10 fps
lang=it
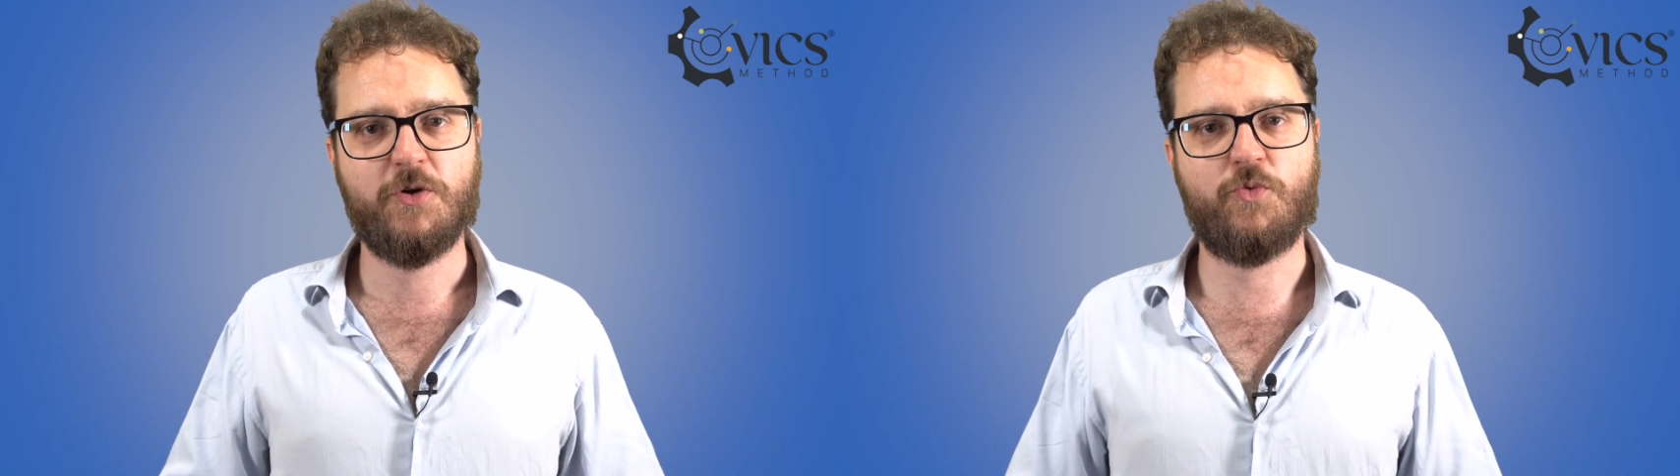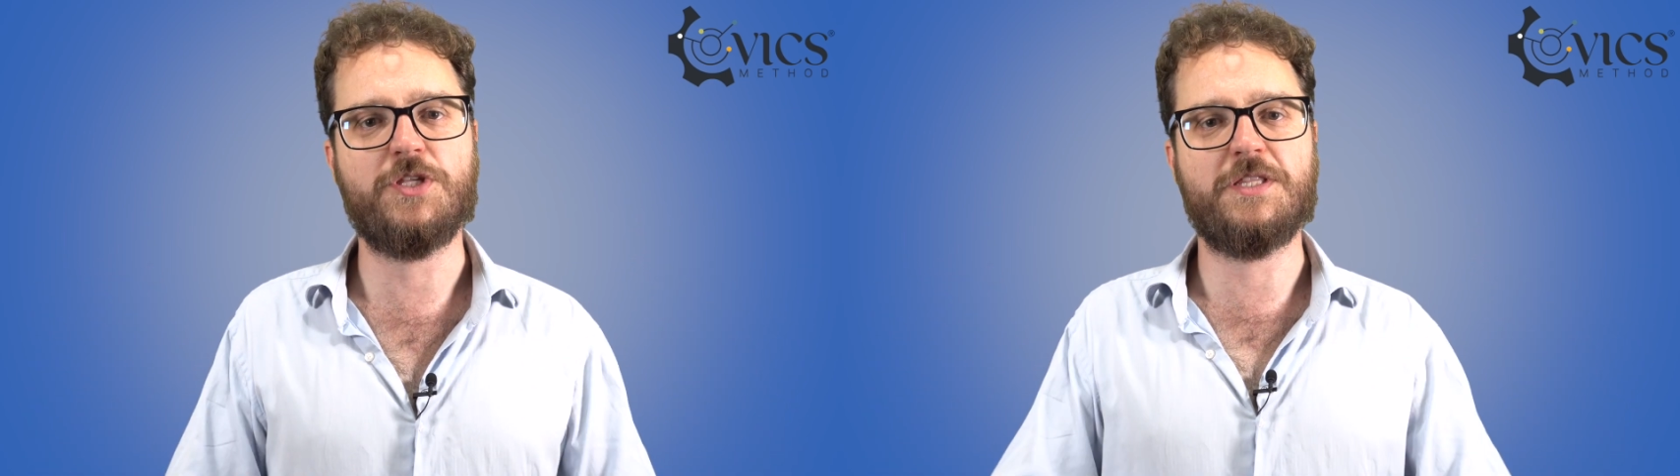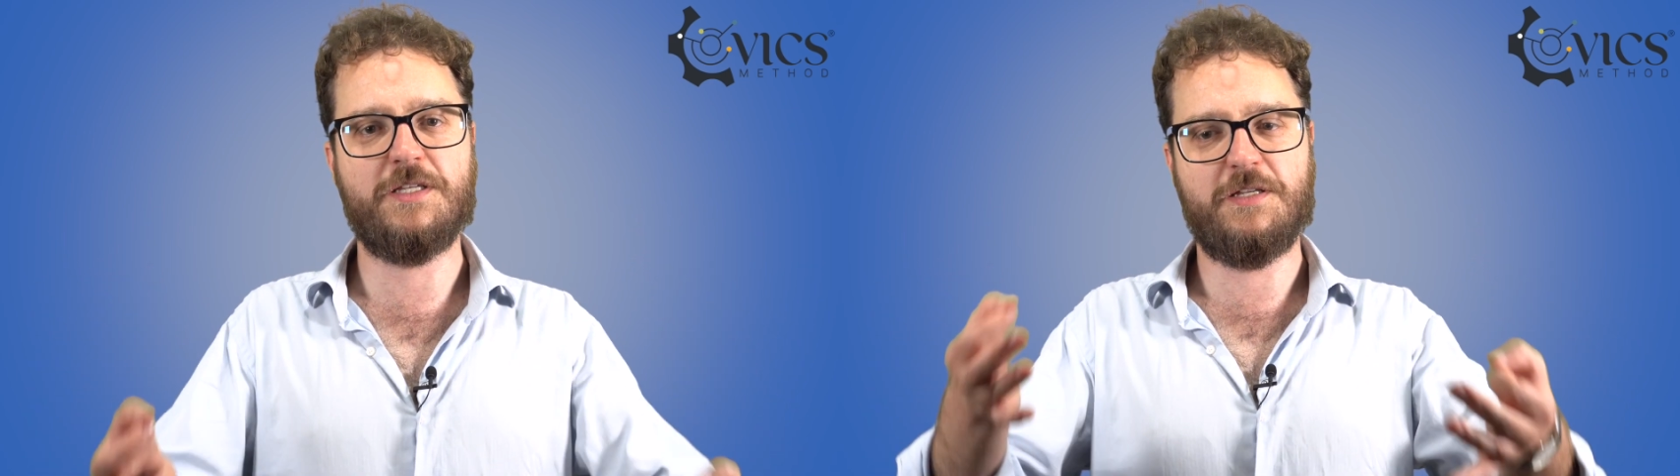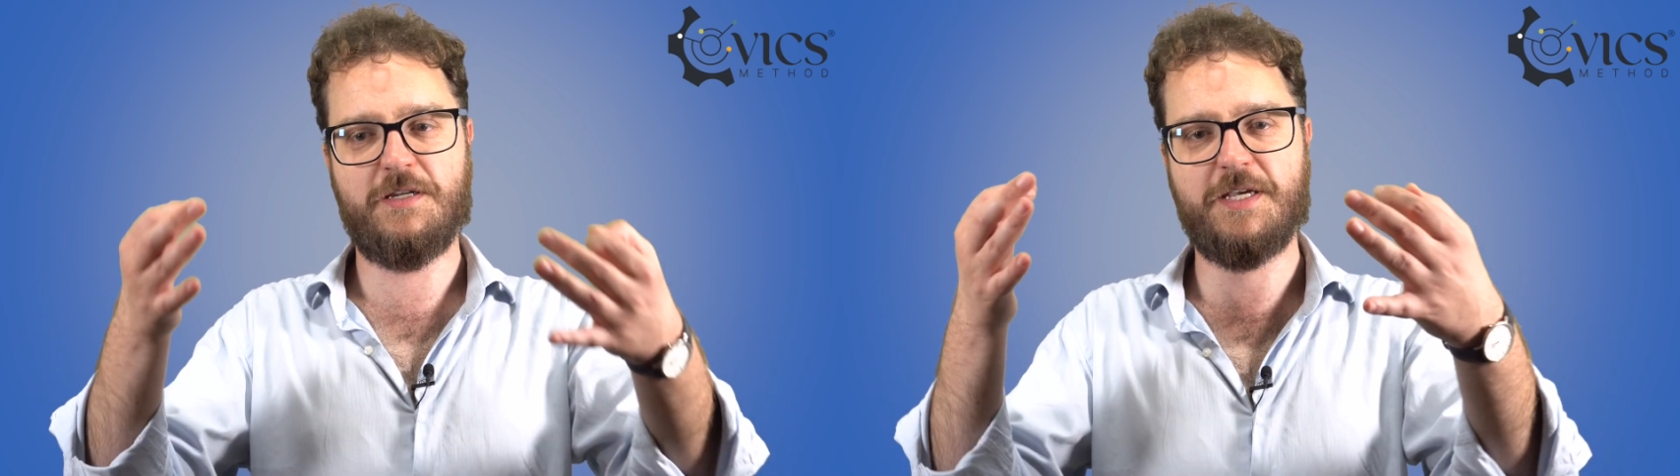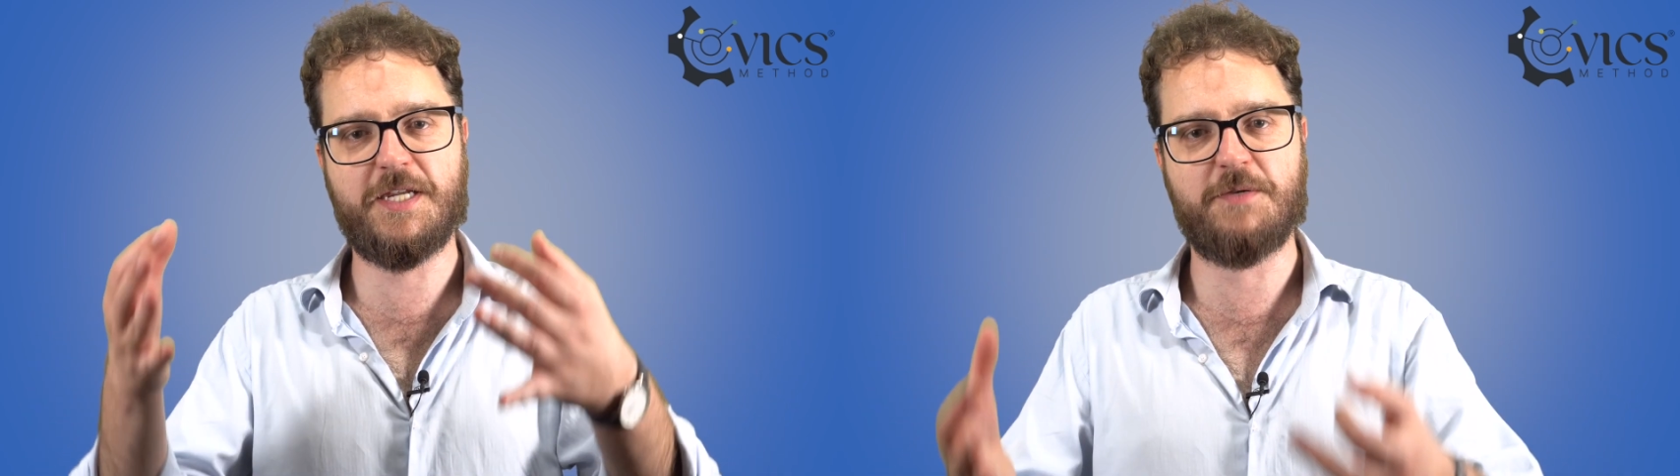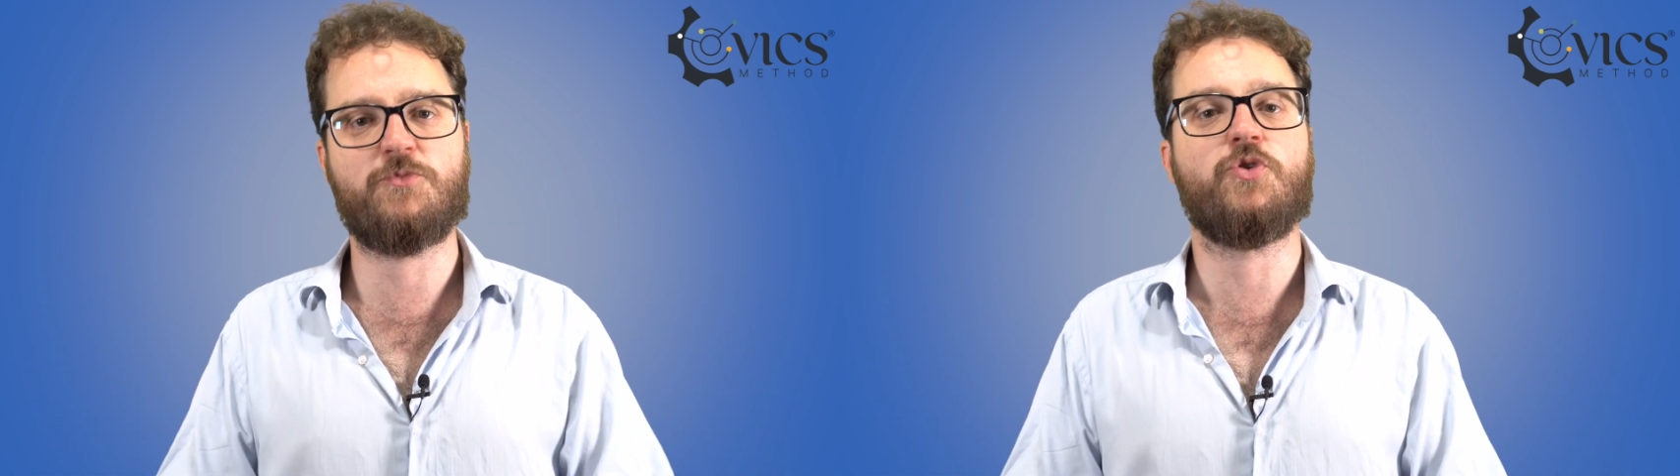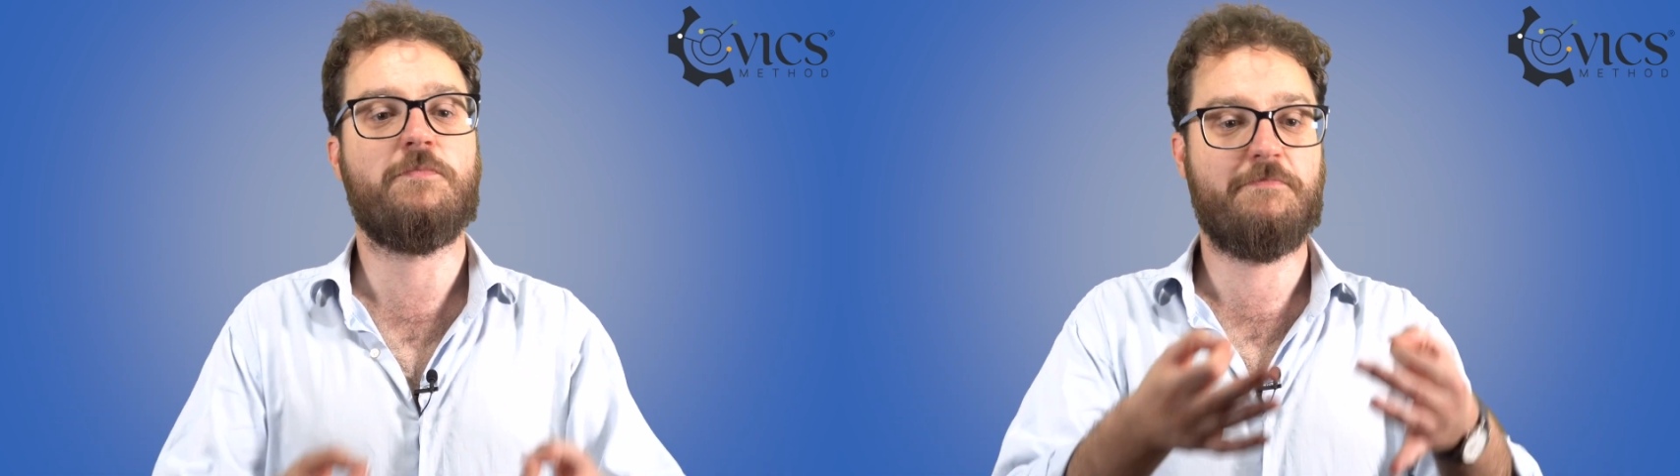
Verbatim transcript: Quindi le cripto,